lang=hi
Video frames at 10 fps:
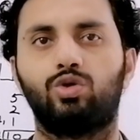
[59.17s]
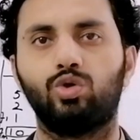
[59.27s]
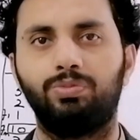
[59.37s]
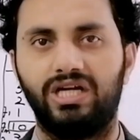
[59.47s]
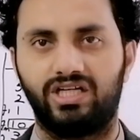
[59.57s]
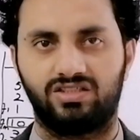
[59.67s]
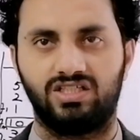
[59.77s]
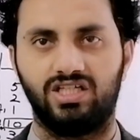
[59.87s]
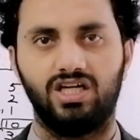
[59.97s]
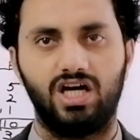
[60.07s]
ग्रुप डेटे
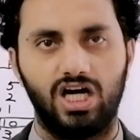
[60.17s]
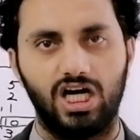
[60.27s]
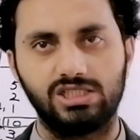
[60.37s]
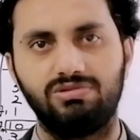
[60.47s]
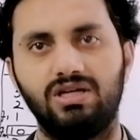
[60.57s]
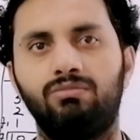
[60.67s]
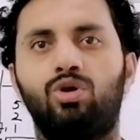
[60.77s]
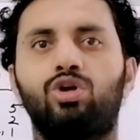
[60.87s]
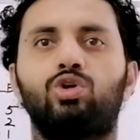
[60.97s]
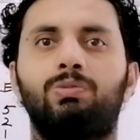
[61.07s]
से आज भी हम
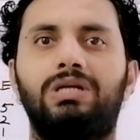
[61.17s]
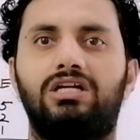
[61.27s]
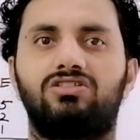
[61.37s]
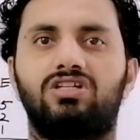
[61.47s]
मोड ग्रुप डेटे